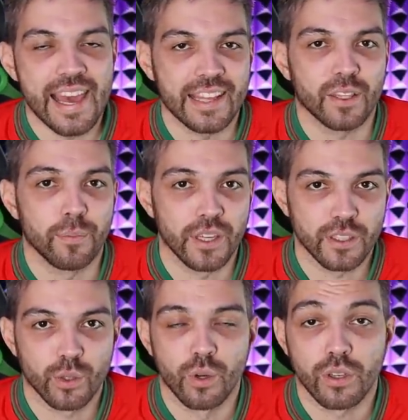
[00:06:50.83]
эта
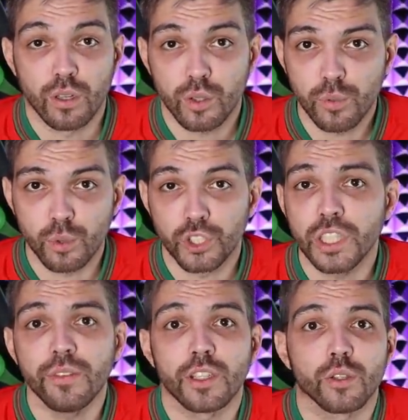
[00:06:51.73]
перестройка клуба,
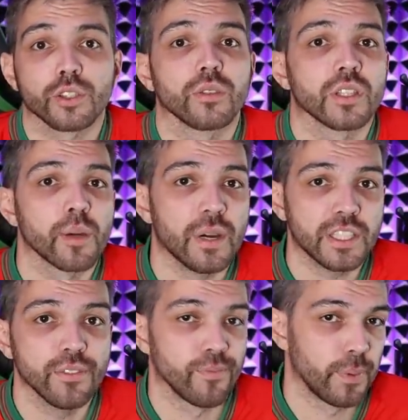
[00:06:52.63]
учитывая то, что
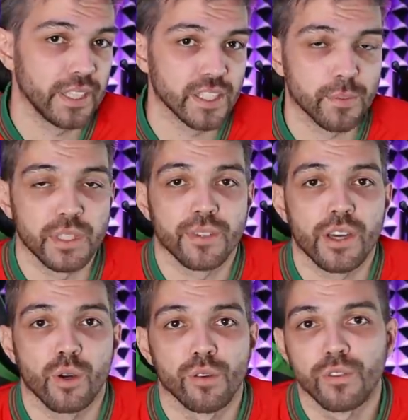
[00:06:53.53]
Локомотив в принципе
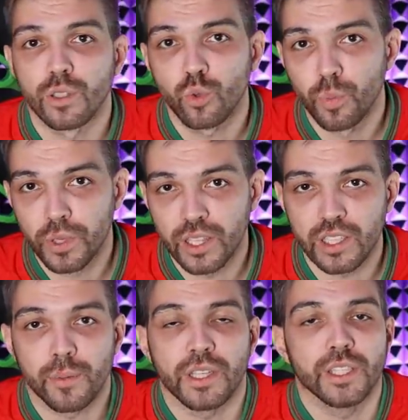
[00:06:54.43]
завоевывал кубки,
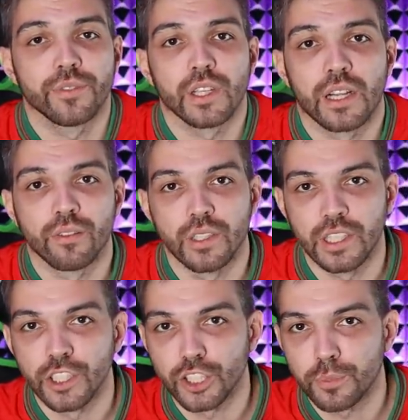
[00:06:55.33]
Локомотив играл в
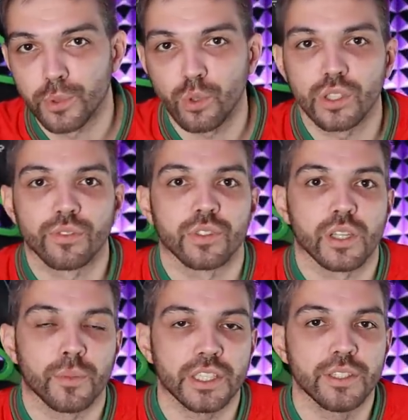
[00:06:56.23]
Лиге Чемпионов,
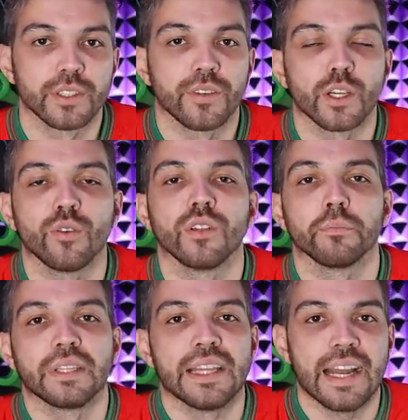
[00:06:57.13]
Локомотив завоевывал
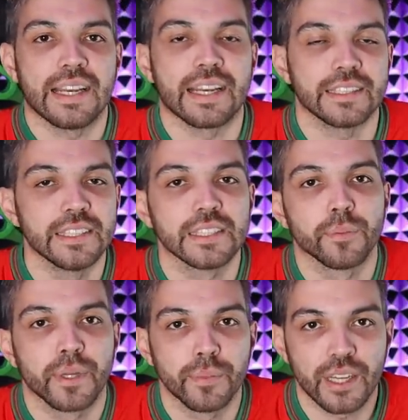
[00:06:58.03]
медали
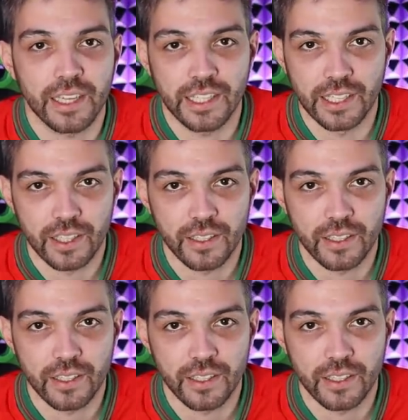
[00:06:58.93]
российской премьер-лиги.